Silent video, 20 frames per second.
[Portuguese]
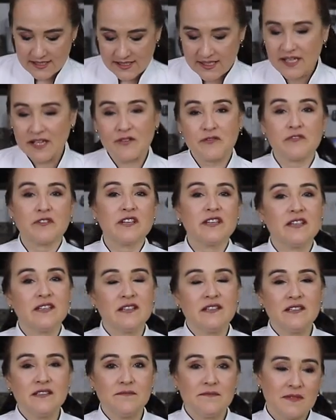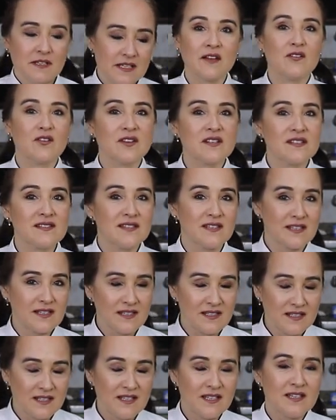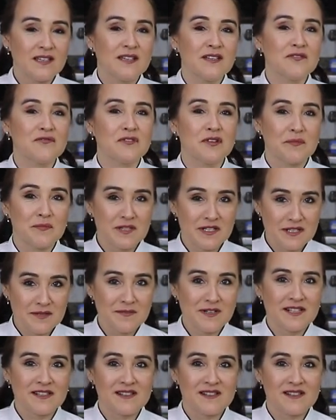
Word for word: reserva ele e agora sim eu vou abrir a